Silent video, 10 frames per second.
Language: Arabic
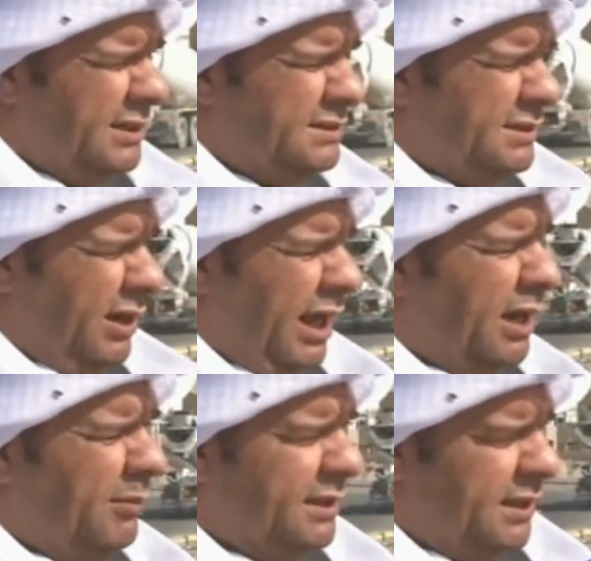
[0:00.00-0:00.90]

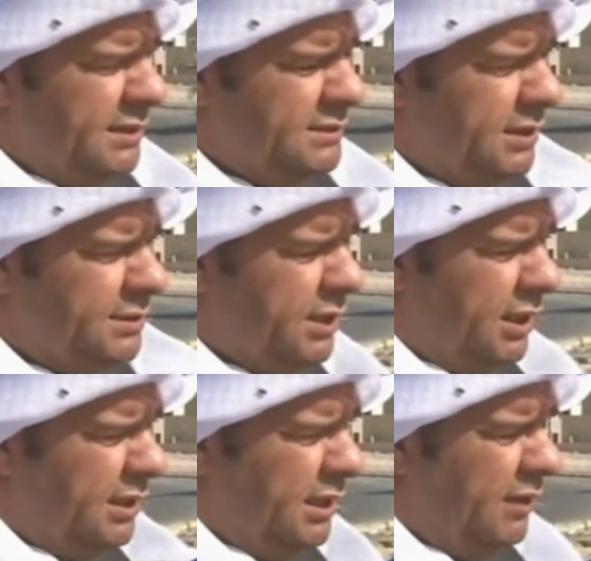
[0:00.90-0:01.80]
العلامات
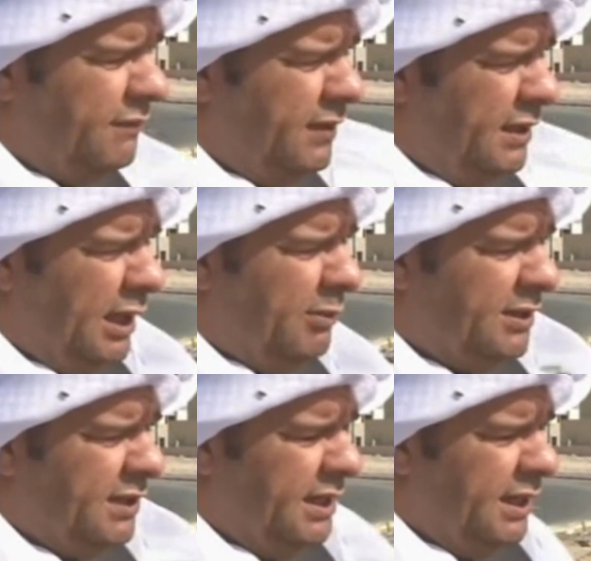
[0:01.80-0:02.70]
الاسترشادية في
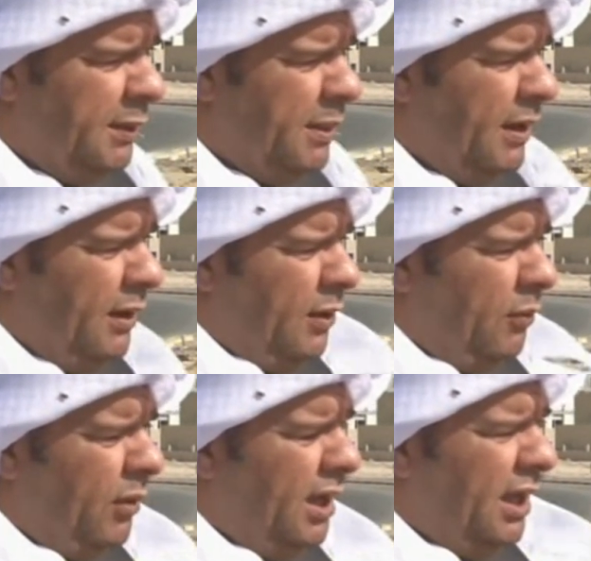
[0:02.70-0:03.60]
المدينة
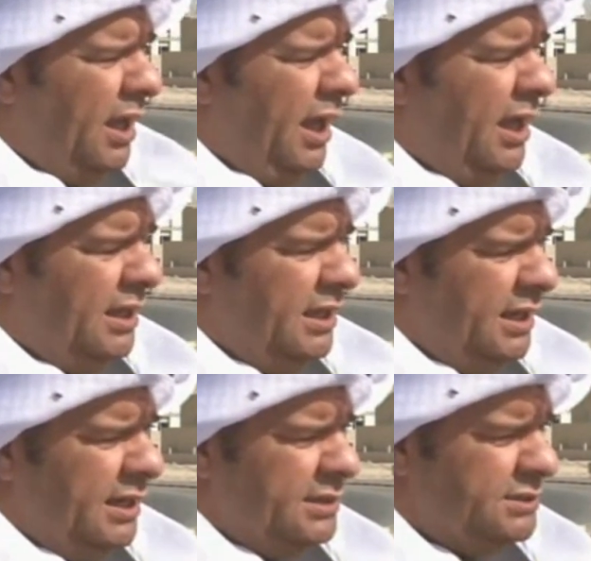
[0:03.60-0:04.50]

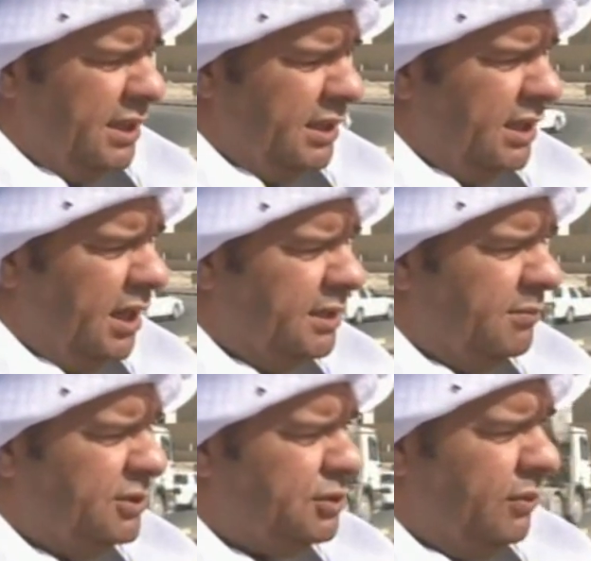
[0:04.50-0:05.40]
وحاليا
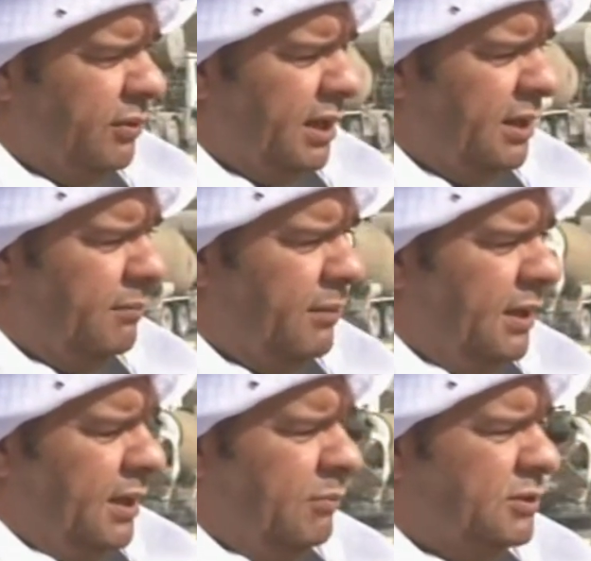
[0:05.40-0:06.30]
الشركات مشكورة
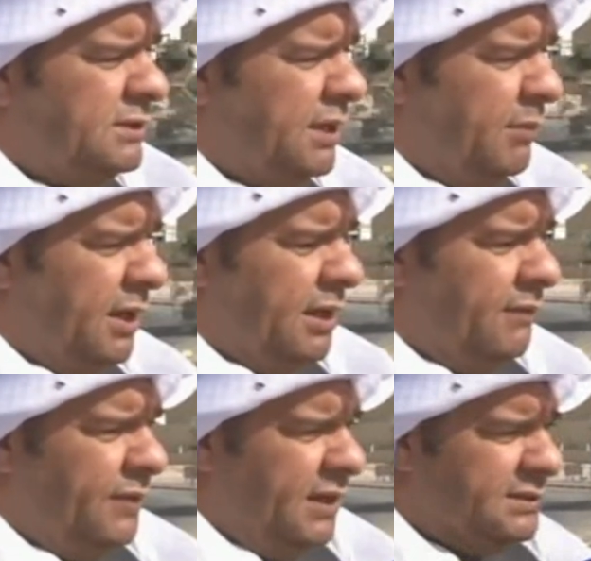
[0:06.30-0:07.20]
مستمرة
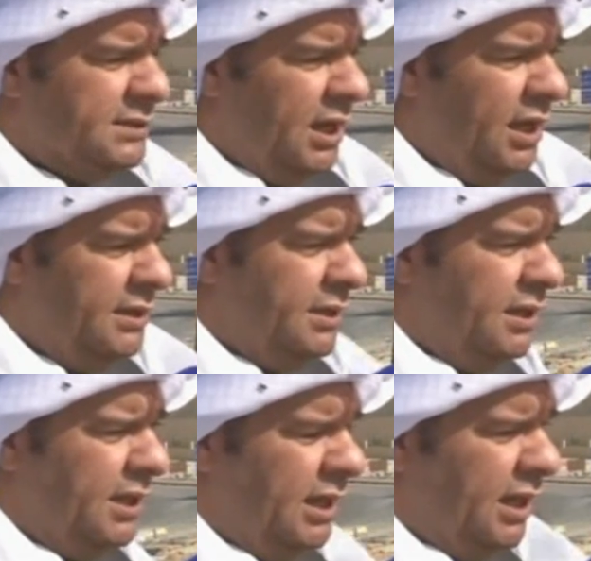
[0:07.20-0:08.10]
في إصلاح
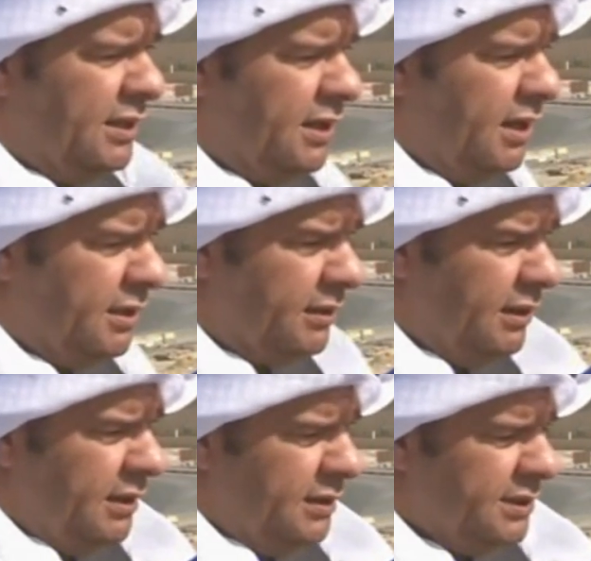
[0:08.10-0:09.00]
تلك الأضرار
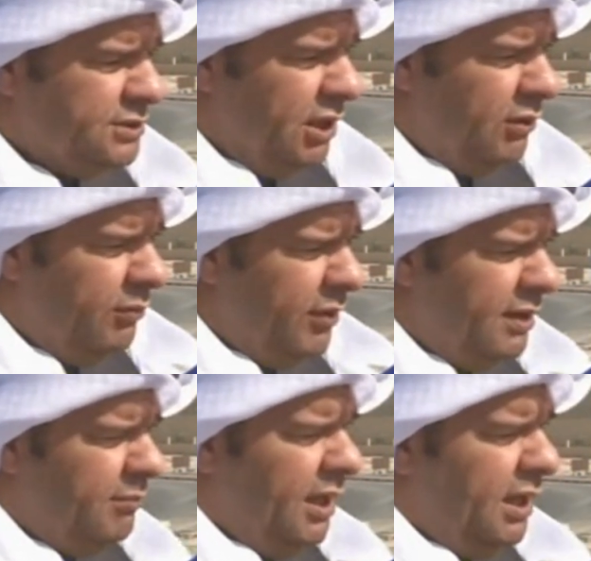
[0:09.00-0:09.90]
تجاوبا
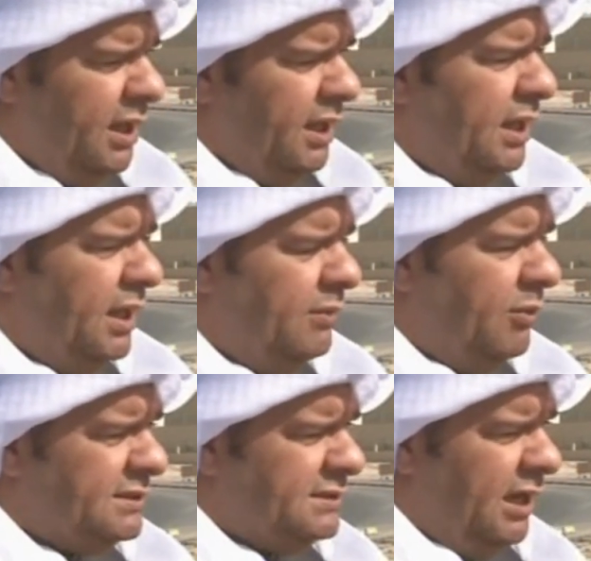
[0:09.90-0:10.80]
مع
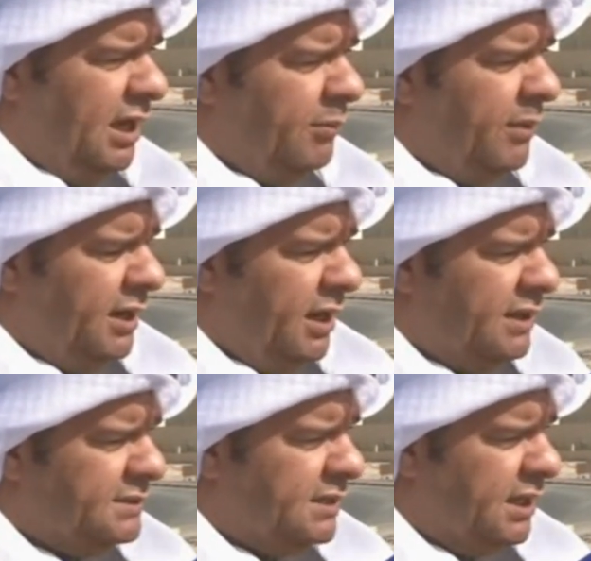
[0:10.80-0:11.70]
المؤسسة العامة
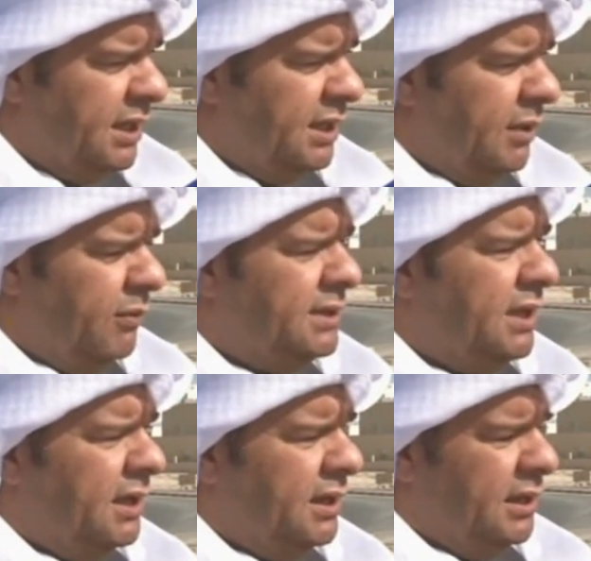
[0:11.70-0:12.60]
للرعاية السكنية
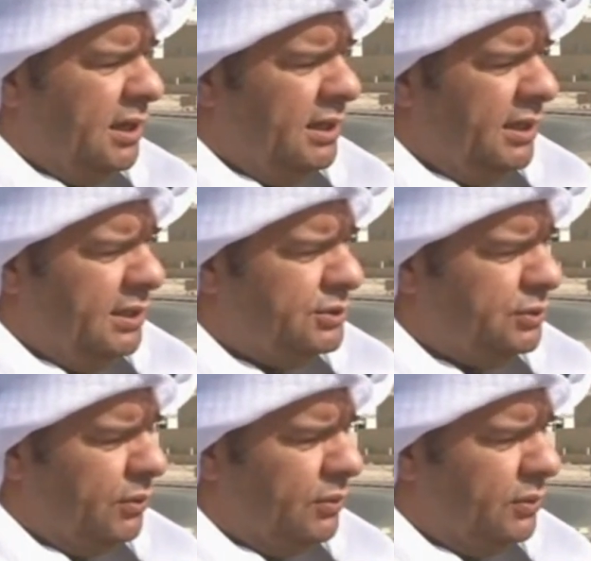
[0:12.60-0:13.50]
وتحقيقا
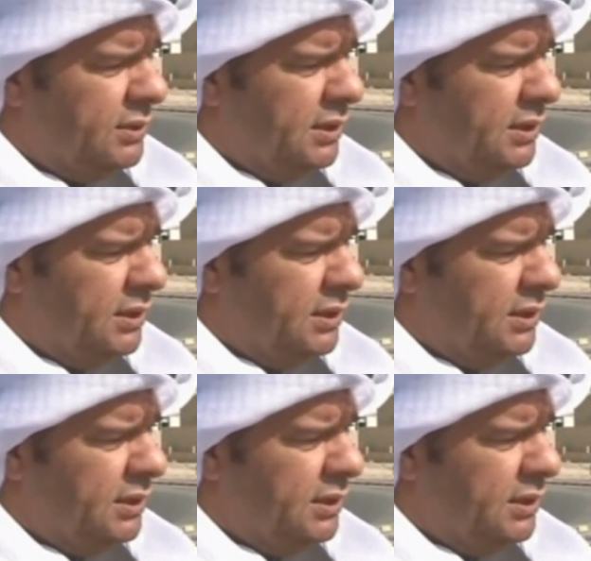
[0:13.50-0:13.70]
للشروط